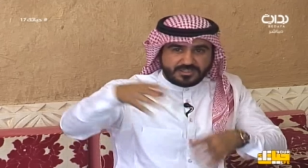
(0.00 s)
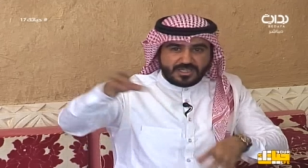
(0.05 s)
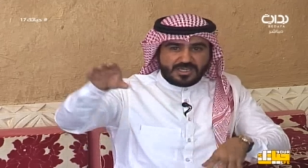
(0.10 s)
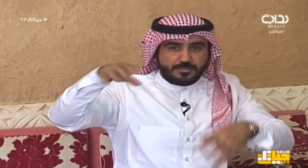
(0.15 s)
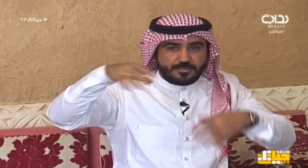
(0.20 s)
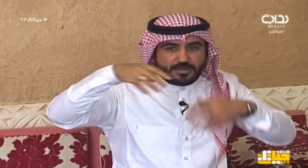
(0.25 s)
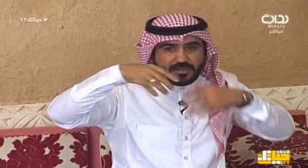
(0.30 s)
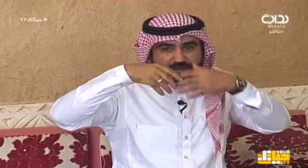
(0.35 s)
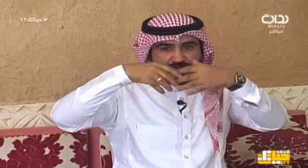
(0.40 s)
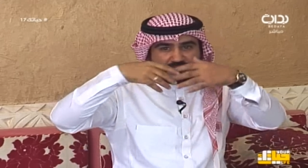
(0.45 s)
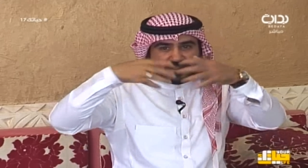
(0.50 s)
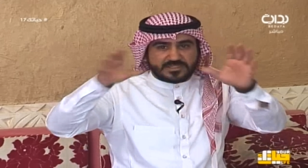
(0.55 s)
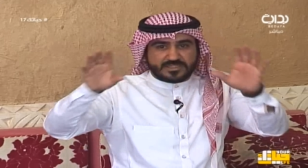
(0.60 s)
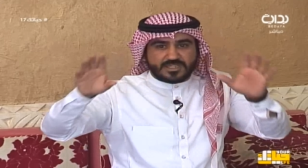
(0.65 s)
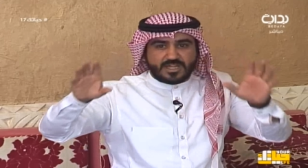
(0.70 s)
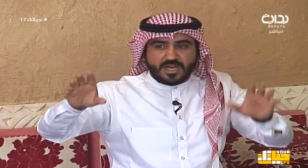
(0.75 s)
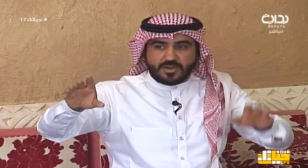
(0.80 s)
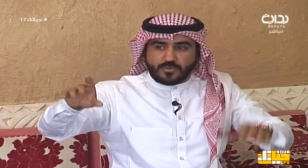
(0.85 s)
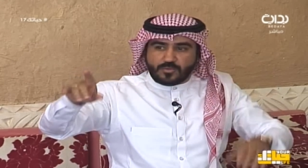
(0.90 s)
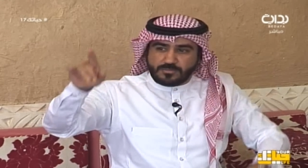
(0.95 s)
ان طلع من القفص
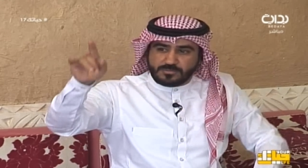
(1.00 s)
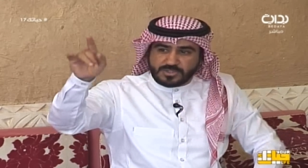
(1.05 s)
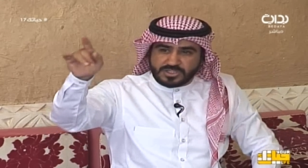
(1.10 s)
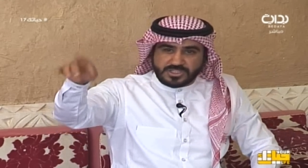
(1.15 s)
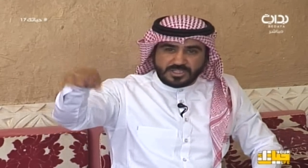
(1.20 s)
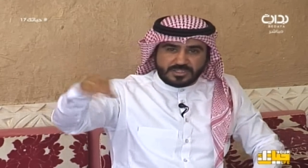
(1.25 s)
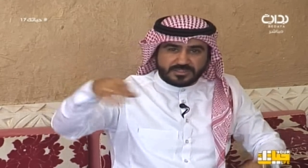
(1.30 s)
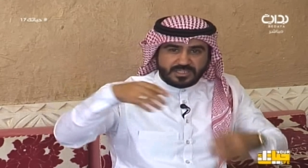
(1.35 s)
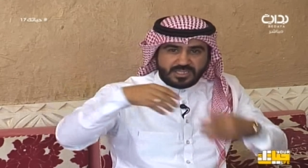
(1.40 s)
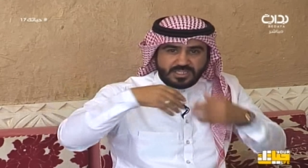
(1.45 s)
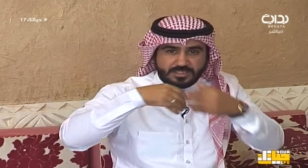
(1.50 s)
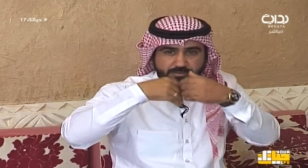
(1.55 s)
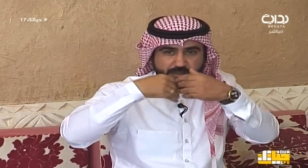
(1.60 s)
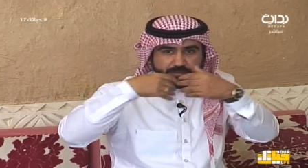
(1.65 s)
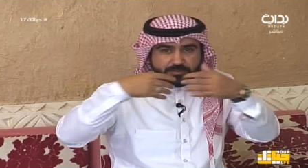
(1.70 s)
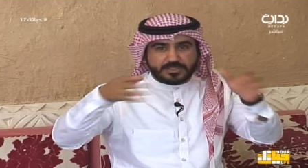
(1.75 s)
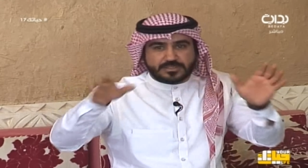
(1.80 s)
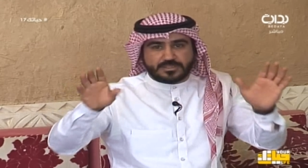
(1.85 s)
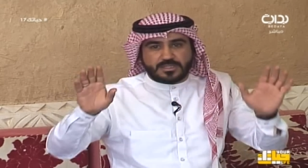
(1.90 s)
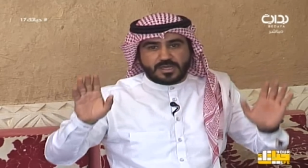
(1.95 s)
طار والمشكله ان طلعت من
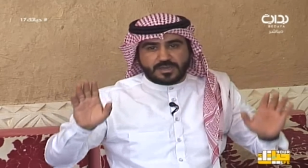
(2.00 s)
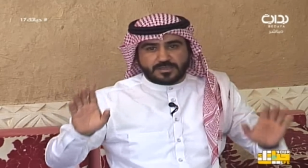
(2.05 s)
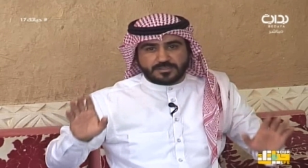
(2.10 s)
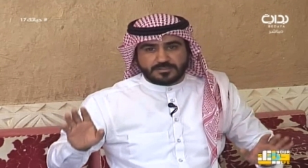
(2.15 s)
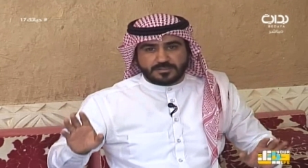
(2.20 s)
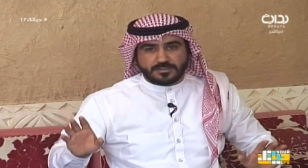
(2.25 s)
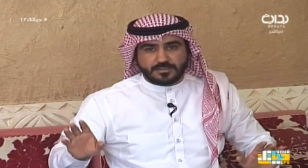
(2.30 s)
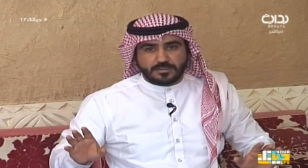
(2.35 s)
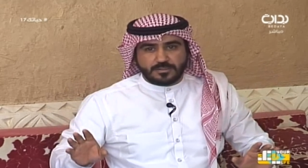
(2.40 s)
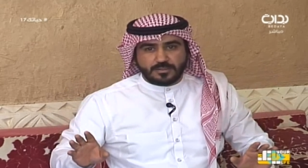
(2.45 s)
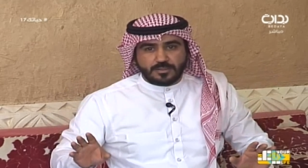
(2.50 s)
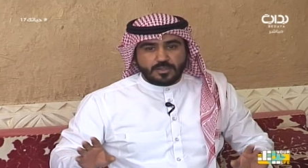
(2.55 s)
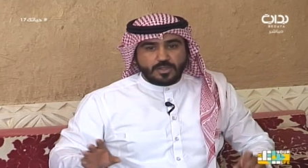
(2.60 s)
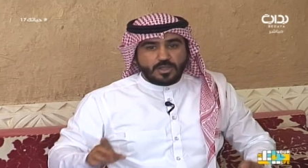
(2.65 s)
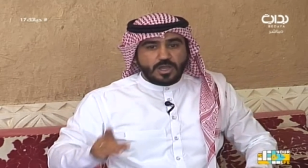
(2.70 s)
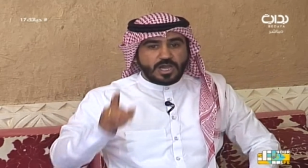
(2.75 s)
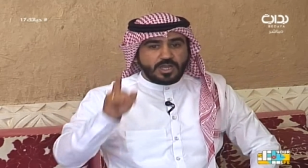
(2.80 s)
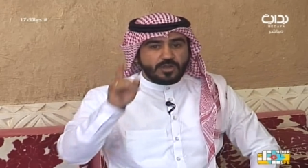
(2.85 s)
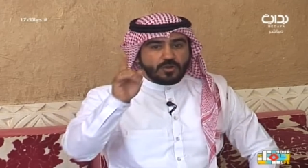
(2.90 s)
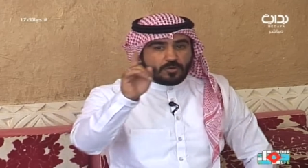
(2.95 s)
البيت طارت صح
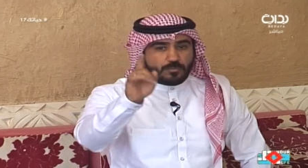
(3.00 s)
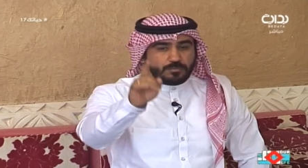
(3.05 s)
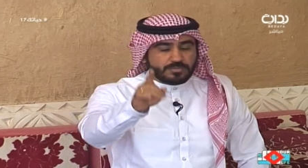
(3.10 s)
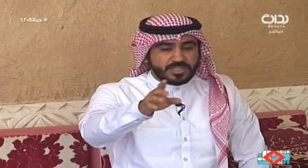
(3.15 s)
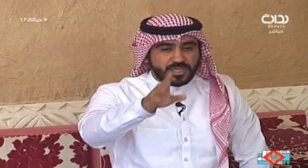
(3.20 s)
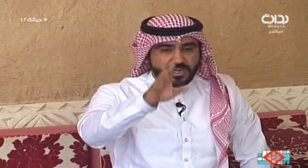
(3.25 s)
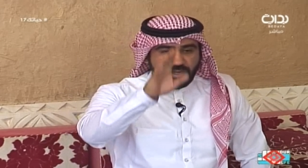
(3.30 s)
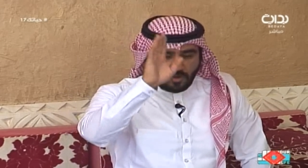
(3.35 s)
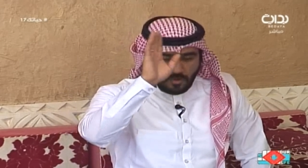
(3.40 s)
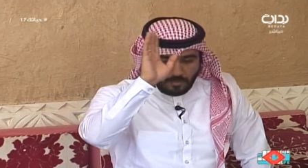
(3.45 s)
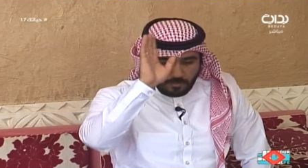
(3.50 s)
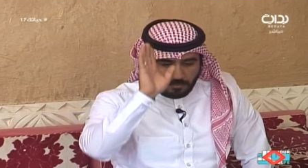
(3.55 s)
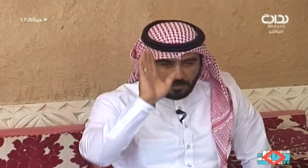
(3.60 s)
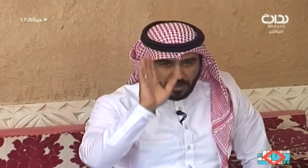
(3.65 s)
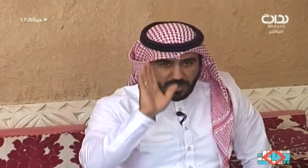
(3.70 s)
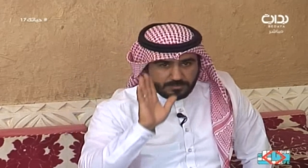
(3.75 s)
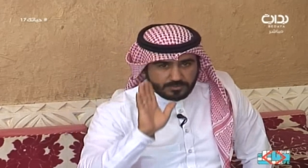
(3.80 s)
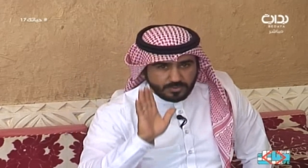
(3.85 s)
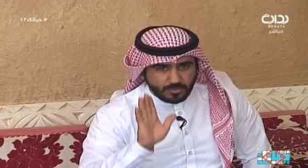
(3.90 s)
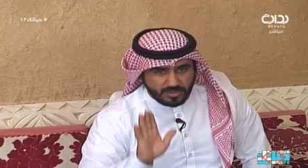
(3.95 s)
الام ترى
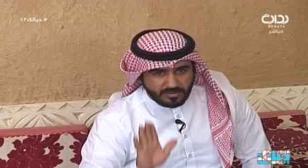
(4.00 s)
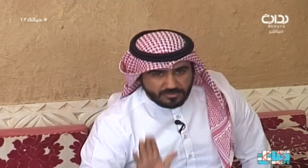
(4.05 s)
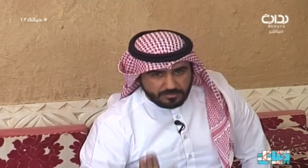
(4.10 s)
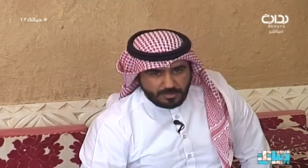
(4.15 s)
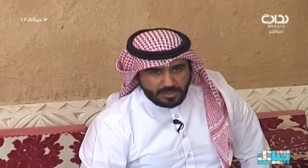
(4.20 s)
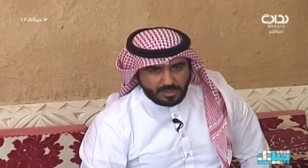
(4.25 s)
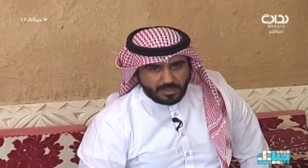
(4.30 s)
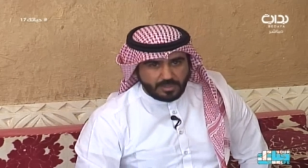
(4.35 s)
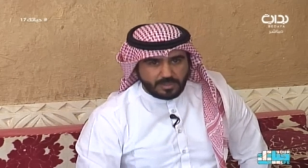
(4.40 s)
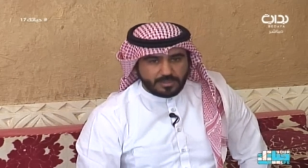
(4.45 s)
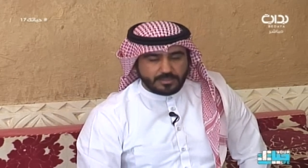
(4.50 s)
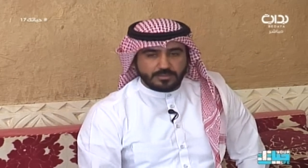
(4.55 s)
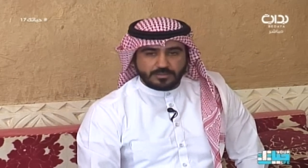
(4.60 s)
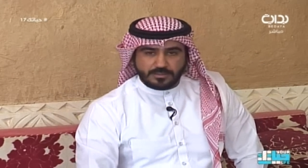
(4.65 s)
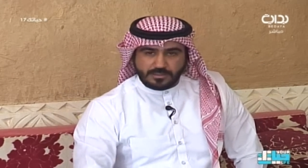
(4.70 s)
امها بتوقف معها